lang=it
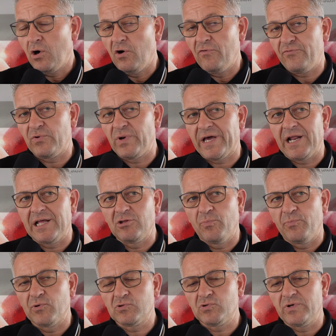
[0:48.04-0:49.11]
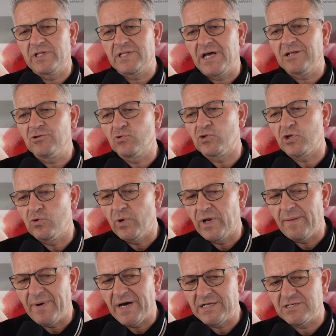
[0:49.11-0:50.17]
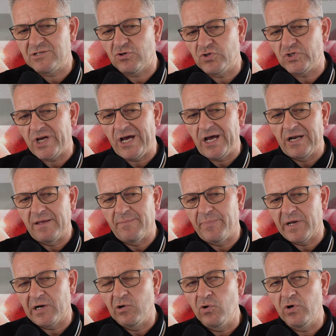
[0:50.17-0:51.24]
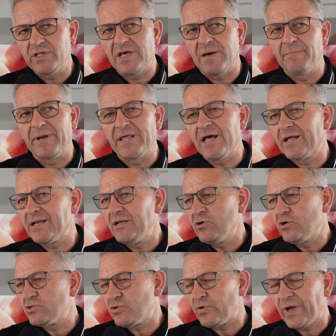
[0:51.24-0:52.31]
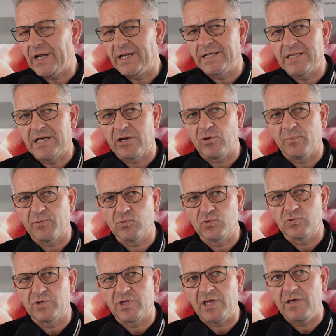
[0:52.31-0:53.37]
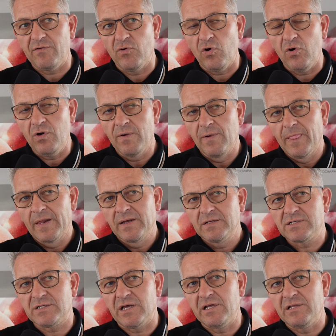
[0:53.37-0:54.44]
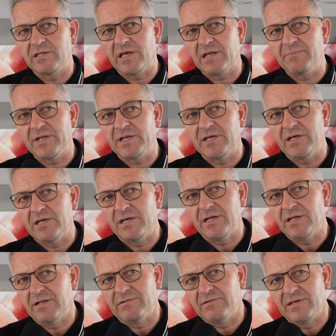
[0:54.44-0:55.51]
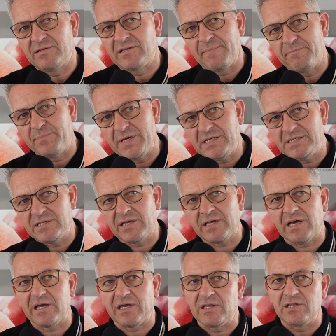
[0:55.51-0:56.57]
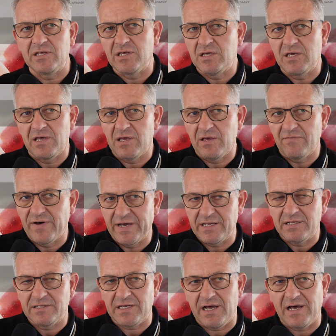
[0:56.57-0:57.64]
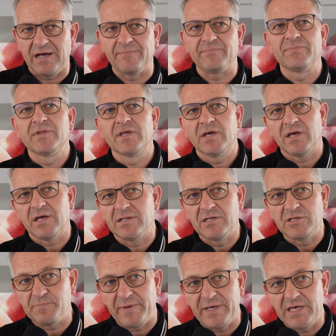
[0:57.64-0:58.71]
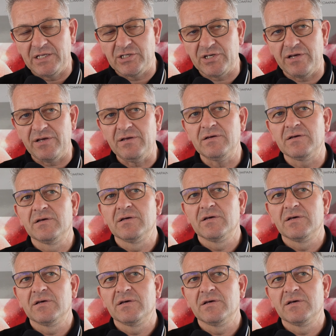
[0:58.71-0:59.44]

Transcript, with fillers: offre una grande opportunità a tutte e due le basi sociali, per noi di ampliare il nostro calendario produttivo, sia in termini di tempistica che di varietà e di specie,